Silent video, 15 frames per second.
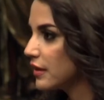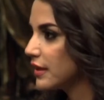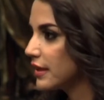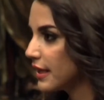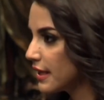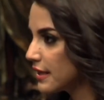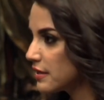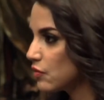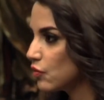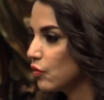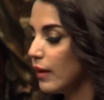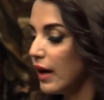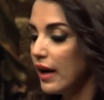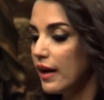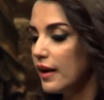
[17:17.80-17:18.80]
للناس
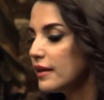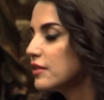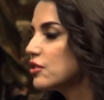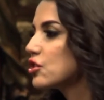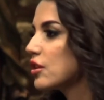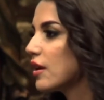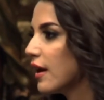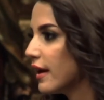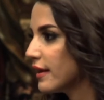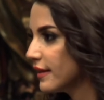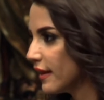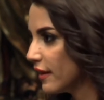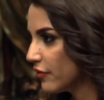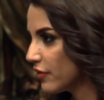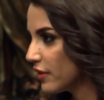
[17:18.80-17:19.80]
وما حققتش
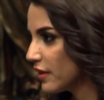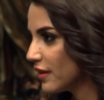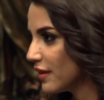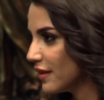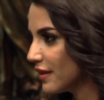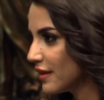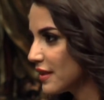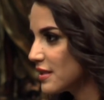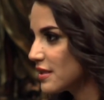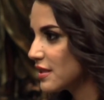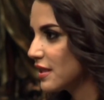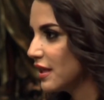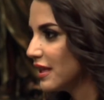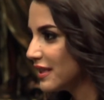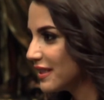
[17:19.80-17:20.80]
اهداف اللي الناس
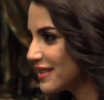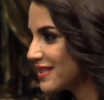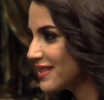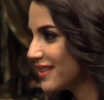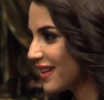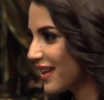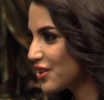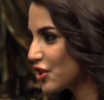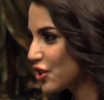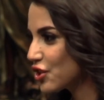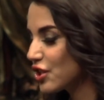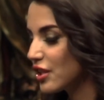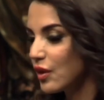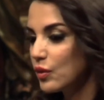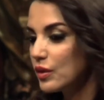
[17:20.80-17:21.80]
نزلت عشان
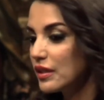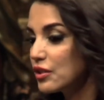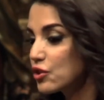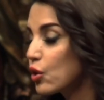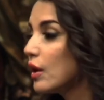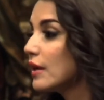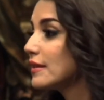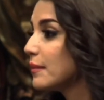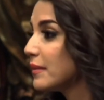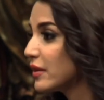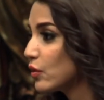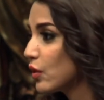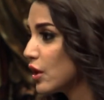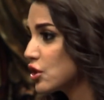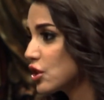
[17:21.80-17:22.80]
الشارع واللي
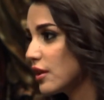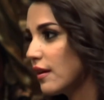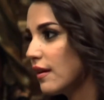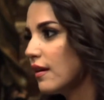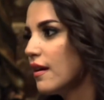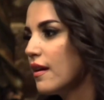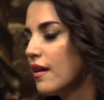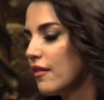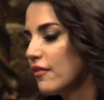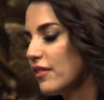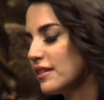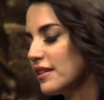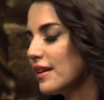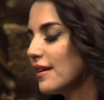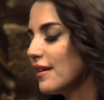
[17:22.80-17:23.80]
ماتوا عشانها
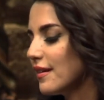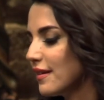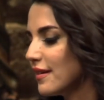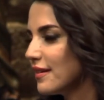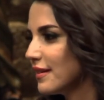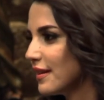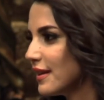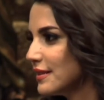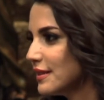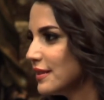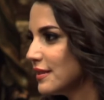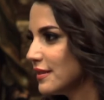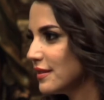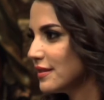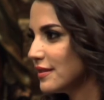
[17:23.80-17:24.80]
فده
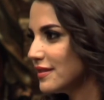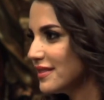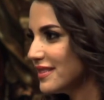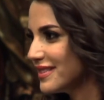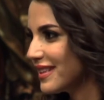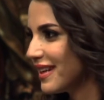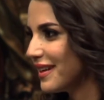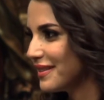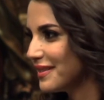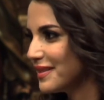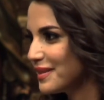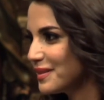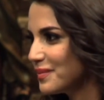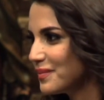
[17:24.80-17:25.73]
يعني يزعل يعني